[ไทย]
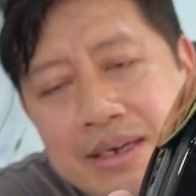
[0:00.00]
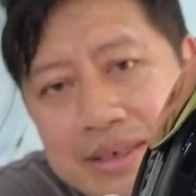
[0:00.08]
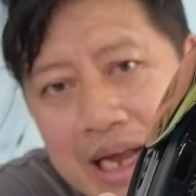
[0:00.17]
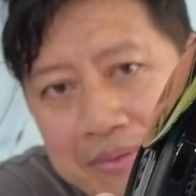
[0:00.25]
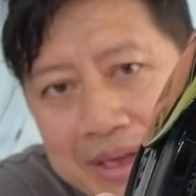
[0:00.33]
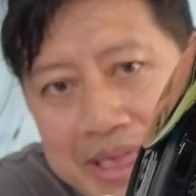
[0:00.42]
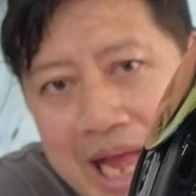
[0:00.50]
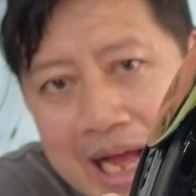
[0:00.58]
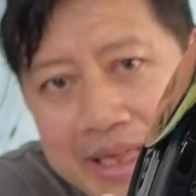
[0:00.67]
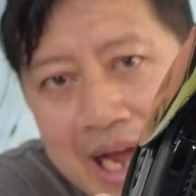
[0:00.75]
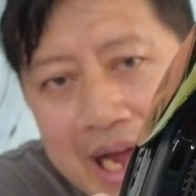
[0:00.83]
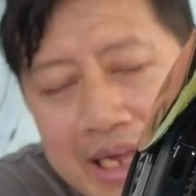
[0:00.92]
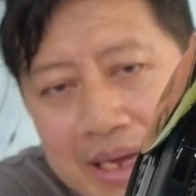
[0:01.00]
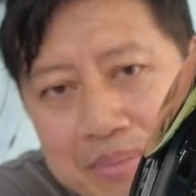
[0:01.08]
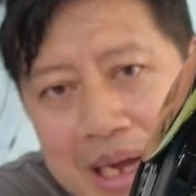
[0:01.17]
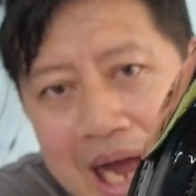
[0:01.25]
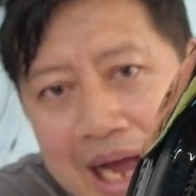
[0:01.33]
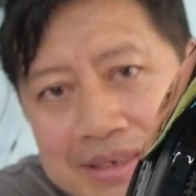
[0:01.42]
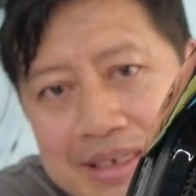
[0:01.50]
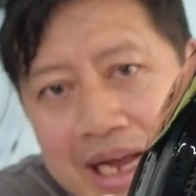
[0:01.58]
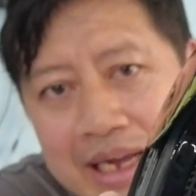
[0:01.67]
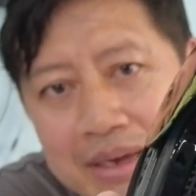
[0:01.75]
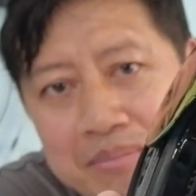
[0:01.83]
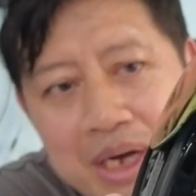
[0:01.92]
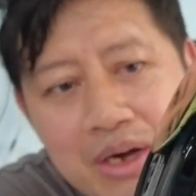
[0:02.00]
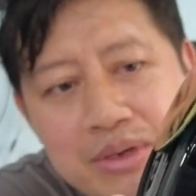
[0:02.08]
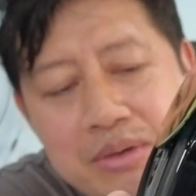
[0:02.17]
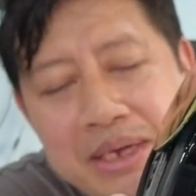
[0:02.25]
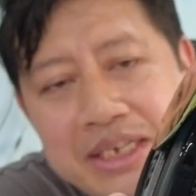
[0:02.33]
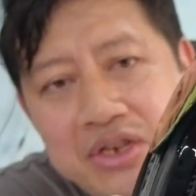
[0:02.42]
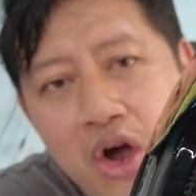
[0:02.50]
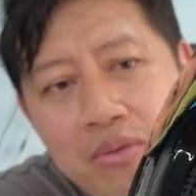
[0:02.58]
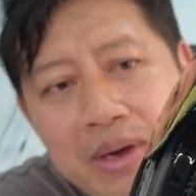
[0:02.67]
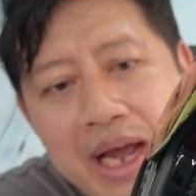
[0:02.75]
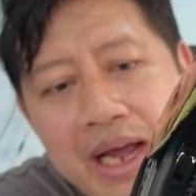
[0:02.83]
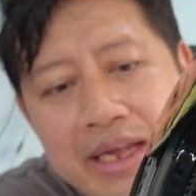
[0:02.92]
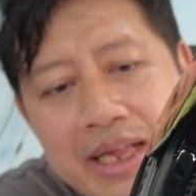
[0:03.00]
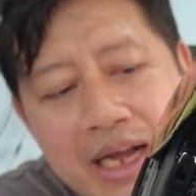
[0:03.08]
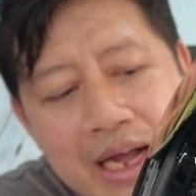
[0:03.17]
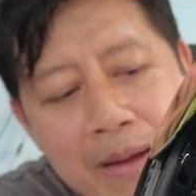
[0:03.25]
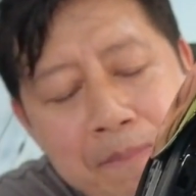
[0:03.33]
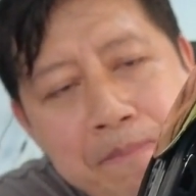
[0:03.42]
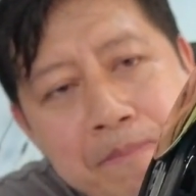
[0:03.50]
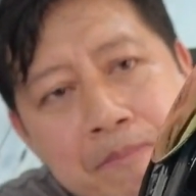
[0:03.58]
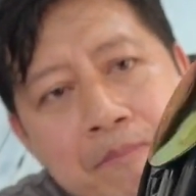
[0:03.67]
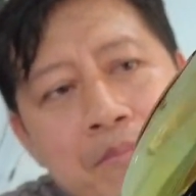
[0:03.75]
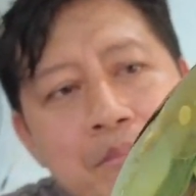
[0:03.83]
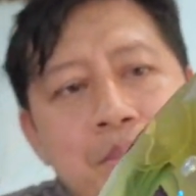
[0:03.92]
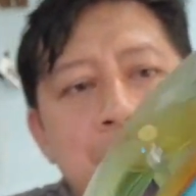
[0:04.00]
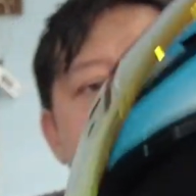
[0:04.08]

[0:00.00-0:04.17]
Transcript: ใส่แว่นตาได้ครับ ขาใส่เขาจะมีช่องไว้ให้นะครับ อื